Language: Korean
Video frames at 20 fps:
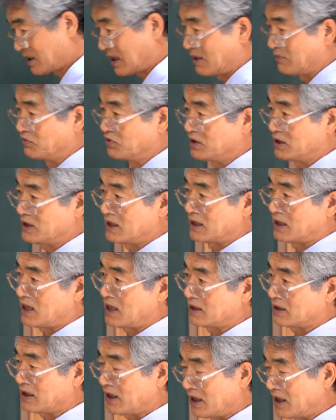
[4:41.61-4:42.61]

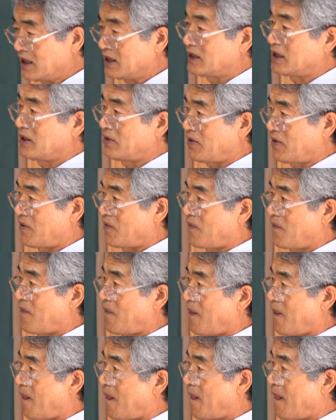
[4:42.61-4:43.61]
가문이잖아. 대대로.
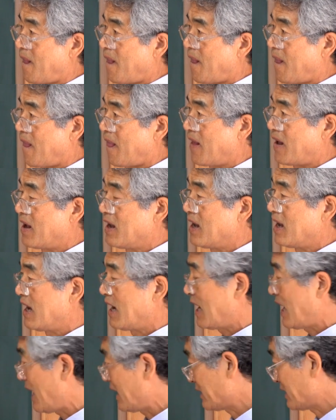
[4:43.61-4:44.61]
어.
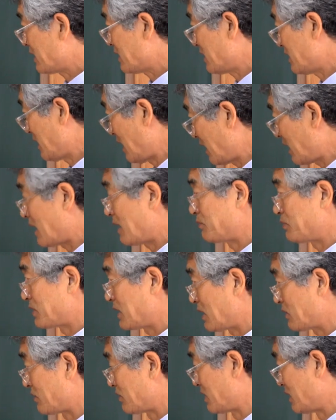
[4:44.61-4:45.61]
한
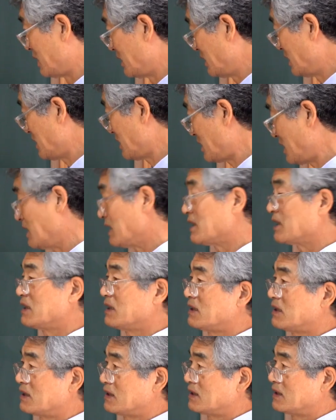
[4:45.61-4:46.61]
나라보다도 더
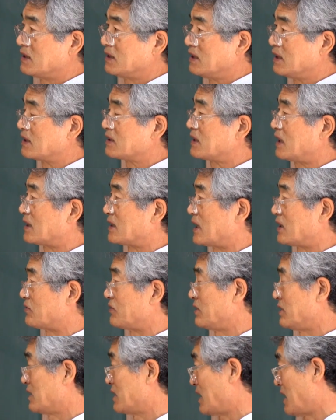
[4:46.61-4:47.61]
긴 역사를
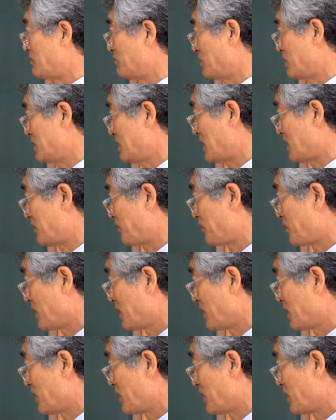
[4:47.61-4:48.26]
갖고 있는 가문이잖아.